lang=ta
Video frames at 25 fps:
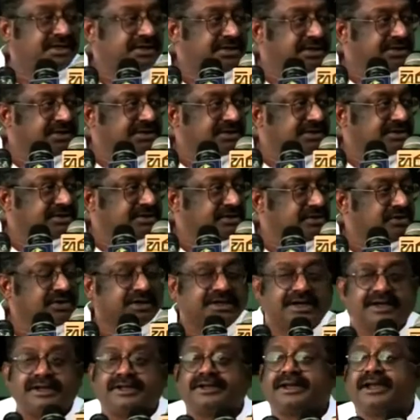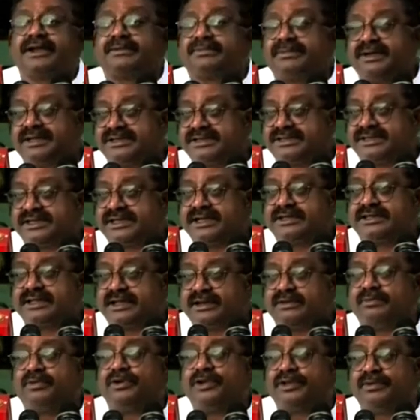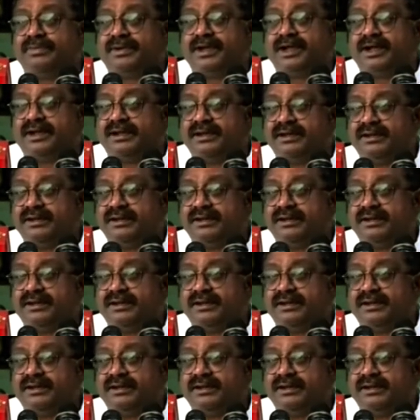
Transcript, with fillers: டீச்சர்ஸை ஒரு கண்ட்ராக்ட் பேசிஸில் தர முடியுமா